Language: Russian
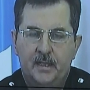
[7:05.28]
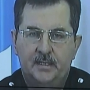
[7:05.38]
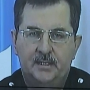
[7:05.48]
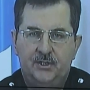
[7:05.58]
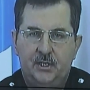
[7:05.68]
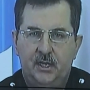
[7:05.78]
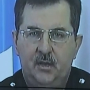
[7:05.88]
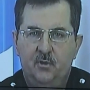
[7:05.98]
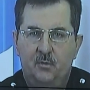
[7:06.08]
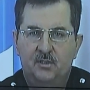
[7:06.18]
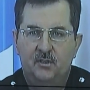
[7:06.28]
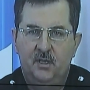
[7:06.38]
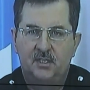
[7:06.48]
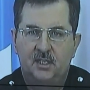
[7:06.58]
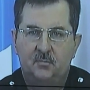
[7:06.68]
Значительный объем
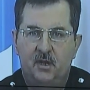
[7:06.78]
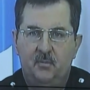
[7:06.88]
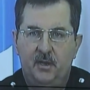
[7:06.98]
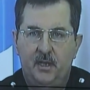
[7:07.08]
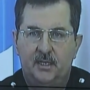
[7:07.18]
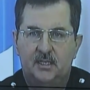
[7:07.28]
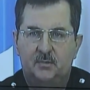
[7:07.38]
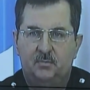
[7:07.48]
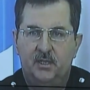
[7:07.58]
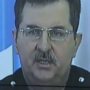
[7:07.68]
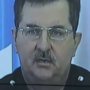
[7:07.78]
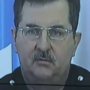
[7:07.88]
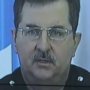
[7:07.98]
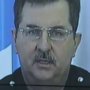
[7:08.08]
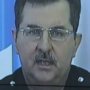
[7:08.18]
совместных мероприятий
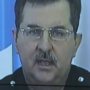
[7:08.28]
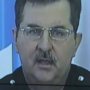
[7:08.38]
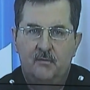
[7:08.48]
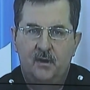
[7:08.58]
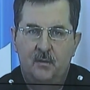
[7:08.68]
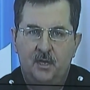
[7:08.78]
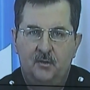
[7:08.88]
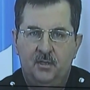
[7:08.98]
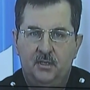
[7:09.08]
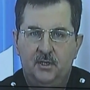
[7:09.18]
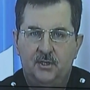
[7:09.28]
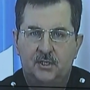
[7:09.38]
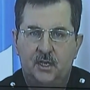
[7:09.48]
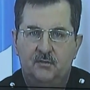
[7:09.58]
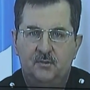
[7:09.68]
спланирован в рамках
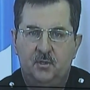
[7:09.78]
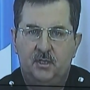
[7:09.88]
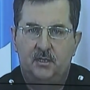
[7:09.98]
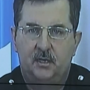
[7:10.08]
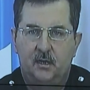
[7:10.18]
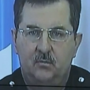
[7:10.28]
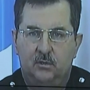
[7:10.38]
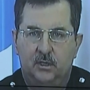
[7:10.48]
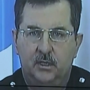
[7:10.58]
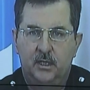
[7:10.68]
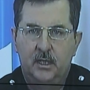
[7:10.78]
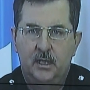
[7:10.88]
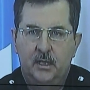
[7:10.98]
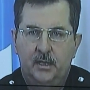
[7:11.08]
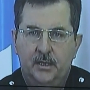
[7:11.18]
методической и воспитательной работы.
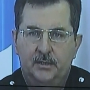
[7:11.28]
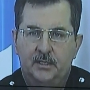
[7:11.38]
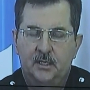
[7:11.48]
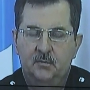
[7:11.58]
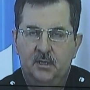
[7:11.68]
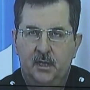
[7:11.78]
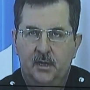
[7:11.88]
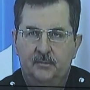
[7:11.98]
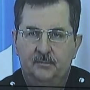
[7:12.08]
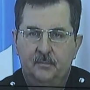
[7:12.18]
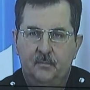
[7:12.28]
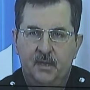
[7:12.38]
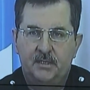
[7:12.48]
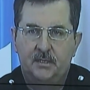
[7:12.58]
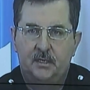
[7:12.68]
Это семинары,
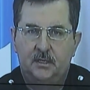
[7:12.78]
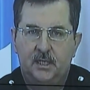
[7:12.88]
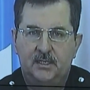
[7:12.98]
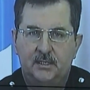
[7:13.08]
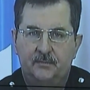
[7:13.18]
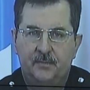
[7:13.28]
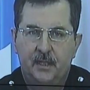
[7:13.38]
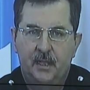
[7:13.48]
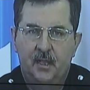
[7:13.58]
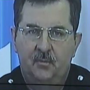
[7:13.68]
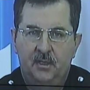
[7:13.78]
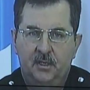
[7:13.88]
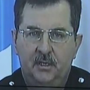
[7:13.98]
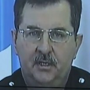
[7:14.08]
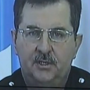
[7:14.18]
мастер-классы,
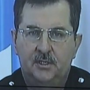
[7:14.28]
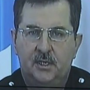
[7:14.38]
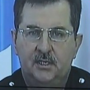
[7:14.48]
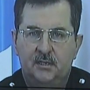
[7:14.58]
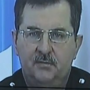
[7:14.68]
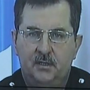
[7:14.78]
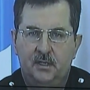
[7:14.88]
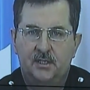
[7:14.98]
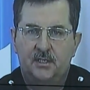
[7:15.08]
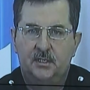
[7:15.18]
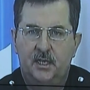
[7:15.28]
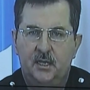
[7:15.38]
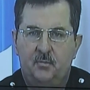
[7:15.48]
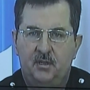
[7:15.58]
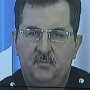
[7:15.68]
педагогические советы и
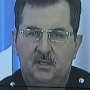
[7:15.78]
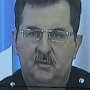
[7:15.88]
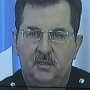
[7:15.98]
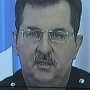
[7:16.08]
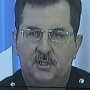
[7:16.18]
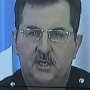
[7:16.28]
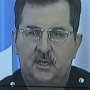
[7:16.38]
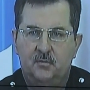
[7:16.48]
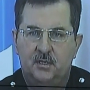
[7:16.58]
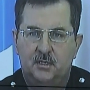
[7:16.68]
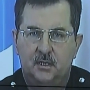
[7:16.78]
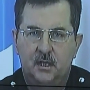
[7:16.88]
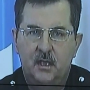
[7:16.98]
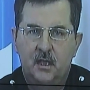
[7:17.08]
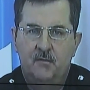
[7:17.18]
заседания предметно-методических комиссий
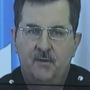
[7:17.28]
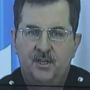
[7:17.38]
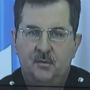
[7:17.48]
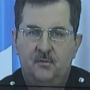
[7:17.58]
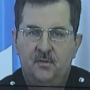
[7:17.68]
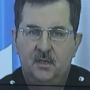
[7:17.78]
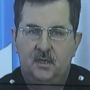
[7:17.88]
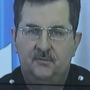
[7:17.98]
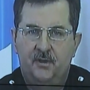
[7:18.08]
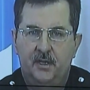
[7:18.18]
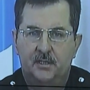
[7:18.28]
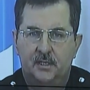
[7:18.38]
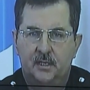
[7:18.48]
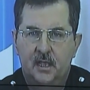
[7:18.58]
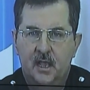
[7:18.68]
в режиме
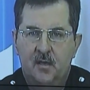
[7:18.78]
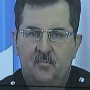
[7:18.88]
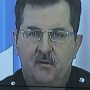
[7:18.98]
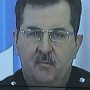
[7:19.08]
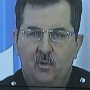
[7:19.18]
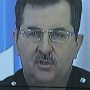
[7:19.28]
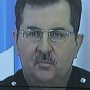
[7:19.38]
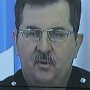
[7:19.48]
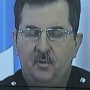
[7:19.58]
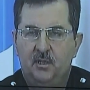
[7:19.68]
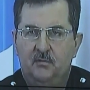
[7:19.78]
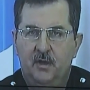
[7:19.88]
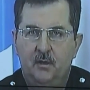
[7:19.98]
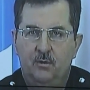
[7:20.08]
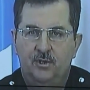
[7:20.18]
видеоконференций по вопросам
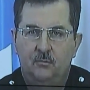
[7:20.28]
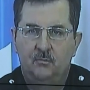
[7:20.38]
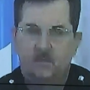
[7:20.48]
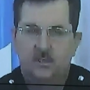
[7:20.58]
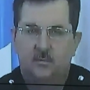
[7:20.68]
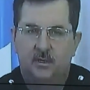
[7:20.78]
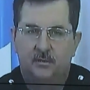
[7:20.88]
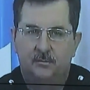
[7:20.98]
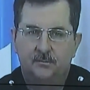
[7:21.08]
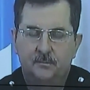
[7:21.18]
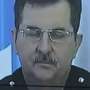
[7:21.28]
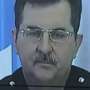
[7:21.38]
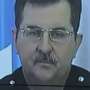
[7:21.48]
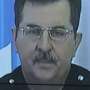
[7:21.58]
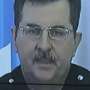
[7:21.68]
преподавания учебных дисциплин.
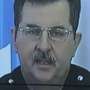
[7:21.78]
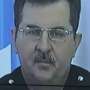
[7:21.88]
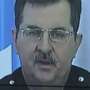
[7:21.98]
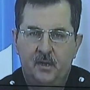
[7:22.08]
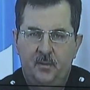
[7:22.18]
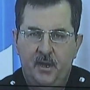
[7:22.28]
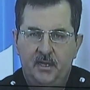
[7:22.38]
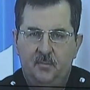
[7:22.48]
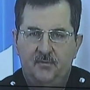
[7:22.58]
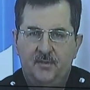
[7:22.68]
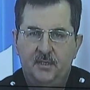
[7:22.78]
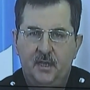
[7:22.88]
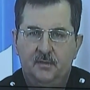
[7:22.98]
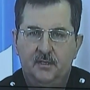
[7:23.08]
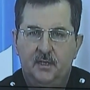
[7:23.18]
Мероприятия
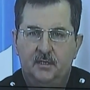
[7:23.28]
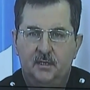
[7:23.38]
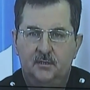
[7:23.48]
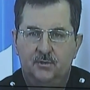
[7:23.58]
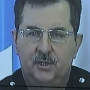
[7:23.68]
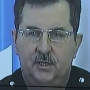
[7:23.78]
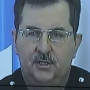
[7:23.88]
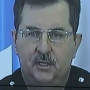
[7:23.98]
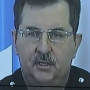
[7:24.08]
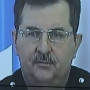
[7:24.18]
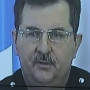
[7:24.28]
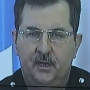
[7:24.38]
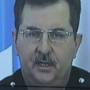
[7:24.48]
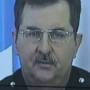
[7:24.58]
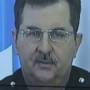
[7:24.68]
повседневной деятельности училища и
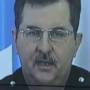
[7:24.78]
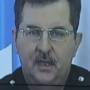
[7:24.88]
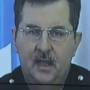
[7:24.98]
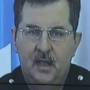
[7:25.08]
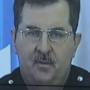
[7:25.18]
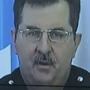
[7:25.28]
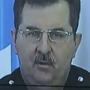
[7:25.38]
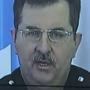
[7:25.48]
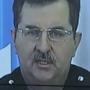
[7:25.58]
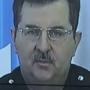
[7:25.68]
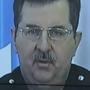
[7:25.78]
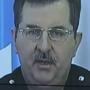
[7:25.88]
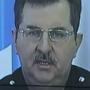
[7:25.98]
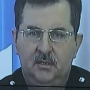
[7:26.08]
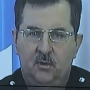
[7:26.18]
филиалов проводятся по
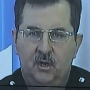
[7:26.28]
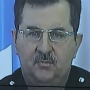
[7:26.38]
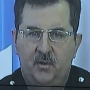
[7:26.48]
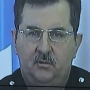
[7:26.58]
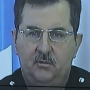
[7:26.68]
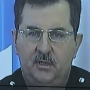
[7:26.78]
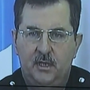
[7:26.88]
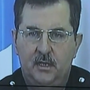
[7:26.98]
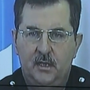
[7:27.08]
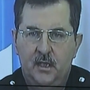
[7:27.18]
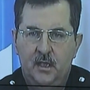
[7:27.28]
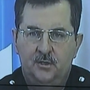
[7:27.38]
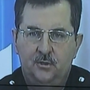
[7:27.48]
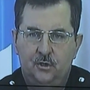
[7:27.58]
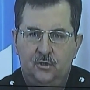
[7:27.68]
единому распорядку дня –
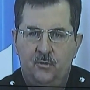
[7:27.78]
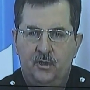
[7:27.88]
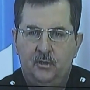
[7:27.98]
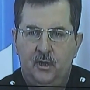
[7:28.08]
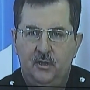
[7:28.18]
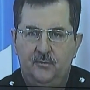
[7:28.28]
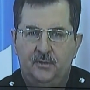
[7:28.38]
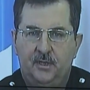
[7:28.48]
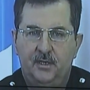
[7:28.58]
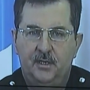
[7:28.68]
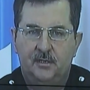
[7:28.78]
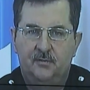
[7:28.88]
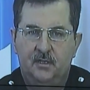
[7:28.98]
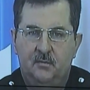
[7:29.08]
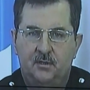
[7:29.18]
с учетом ритуалов и традиций
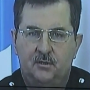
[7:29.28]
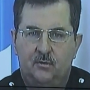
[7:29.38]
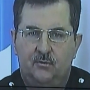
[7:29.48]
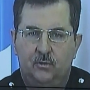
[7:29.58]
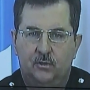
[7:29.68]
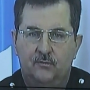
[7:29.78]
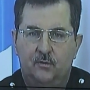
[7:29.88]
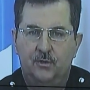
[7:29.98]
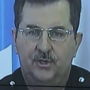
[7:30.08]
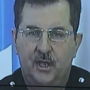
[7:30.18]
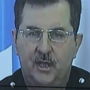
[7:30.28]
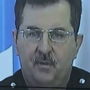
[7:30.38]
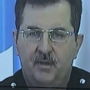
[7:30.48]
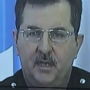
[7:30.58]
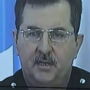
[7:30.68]
военно-морского флота, включая
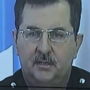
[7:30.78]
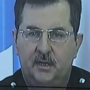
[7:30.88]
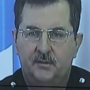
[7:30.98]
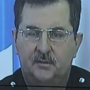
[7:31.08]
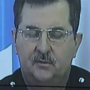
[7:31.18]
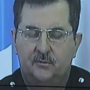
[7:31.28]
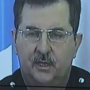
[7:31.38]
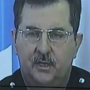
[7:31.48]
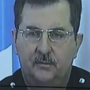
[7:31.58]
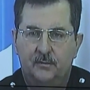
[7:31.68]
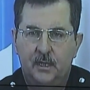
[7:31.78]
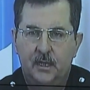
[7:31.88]
поднятие Андреевского флага.